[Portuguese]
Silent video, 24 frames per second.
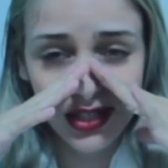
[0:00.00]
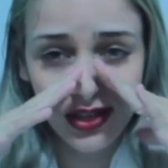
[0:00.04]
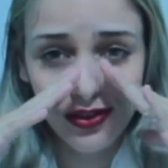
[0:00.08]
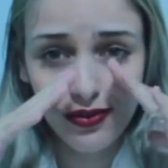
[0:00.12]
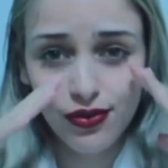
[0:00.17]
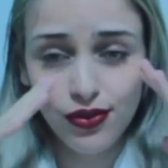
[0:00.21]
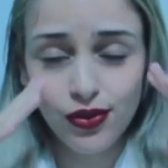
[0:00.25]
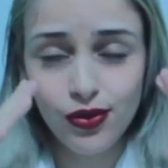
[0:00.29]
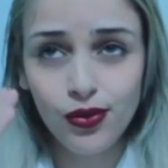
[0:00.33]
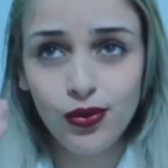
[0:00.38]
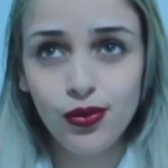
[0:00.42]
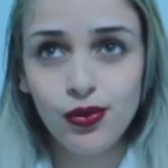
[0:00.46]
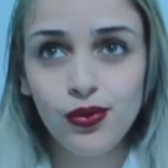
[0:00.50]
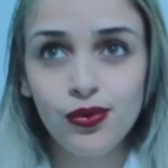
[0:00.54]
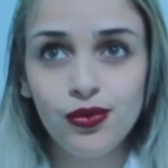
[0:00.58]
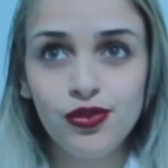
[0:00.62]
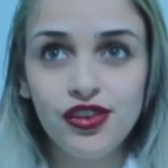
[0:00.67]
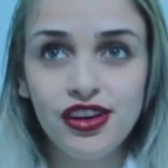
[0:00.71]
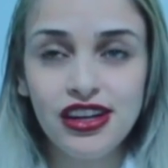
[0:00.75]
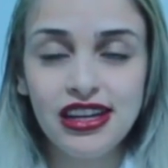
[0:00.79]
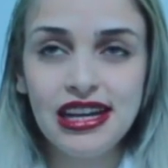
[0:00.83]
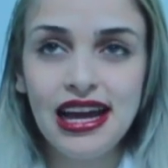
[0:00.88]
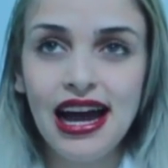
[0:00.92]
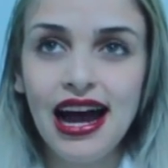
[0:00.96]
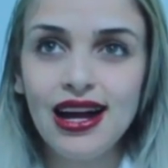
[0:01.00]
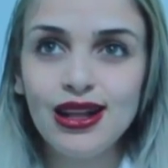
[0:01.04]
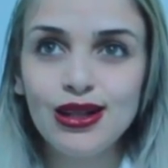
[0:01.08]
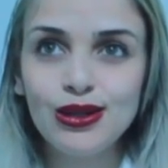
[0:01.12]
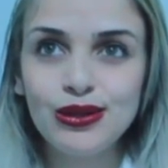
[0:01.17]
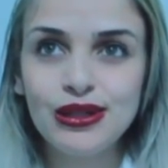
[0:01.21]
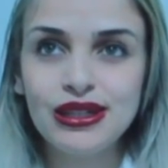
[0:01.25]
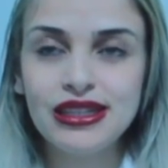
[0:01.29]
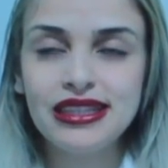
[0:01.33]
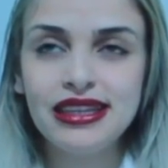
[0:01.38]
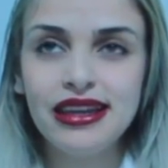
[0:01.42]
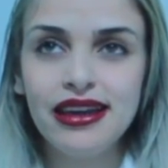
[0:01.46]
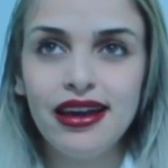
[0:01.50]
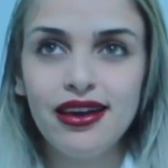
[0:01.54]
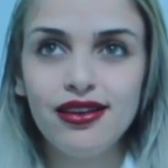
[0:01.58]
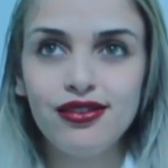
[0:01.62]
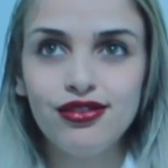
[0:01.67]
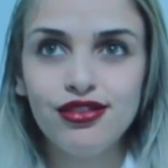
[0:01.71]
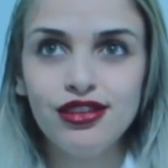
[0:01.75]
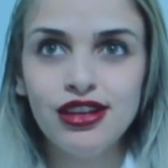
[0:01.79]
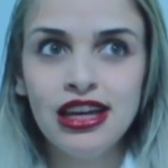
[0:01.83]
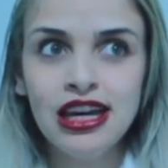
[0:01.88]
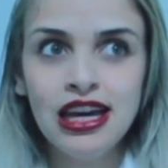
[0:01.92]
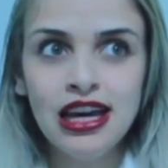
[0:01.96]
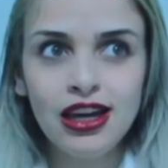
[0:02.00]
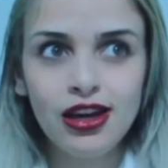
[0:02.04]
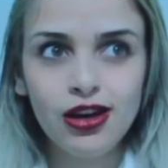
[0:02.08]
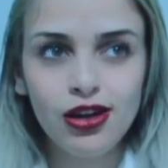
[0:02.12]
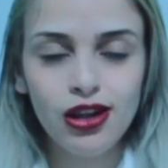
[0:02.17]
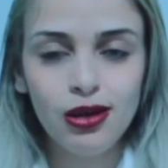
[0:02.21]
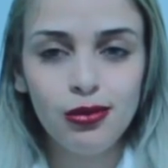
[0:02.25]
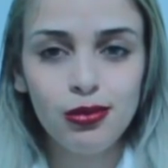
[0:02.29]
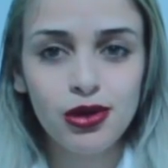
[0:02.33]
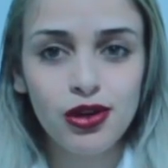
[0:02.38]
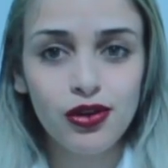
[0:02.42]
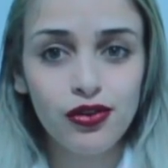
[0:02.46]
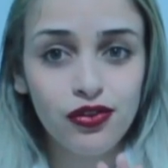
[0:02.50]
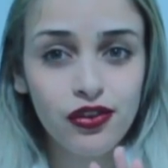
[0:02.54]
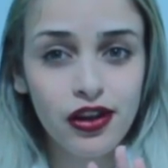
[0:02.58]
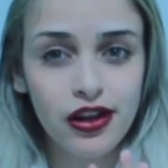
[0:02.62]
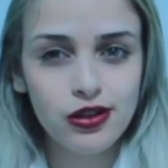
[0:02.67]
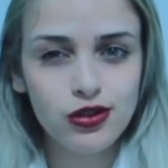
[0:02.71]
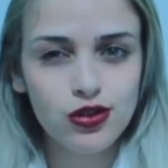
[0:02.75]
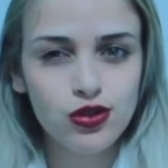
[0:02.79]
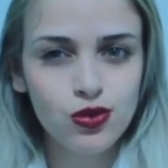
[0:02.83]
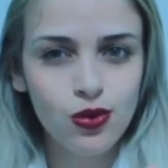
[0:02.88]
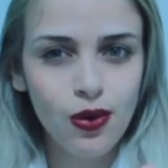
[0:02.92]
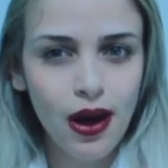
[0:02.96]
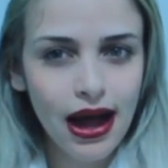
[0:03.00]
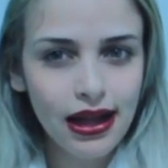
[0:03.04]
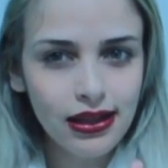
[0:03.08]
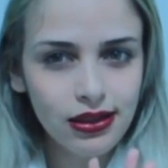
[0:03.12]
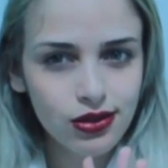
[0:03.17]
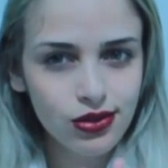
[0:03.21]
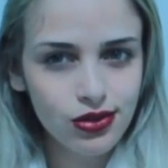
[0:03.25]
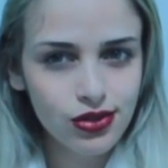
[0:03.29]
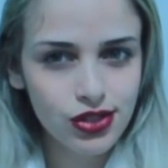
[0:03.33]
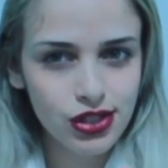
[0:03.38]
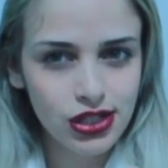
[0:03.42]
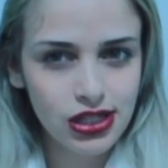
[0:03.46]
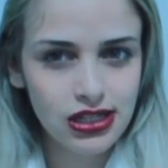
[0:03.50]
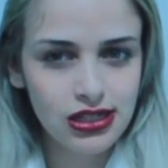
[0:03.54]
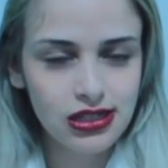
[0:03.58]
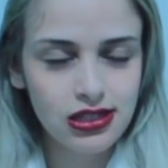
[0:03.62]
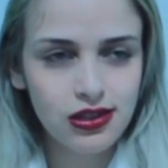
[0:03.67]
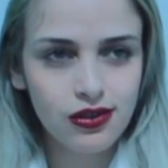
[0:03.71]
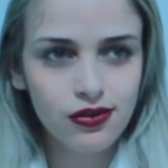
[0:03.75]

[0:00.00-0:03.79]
Teve um feriado que teve, que eu lembro que eu fiquei os quatro dias,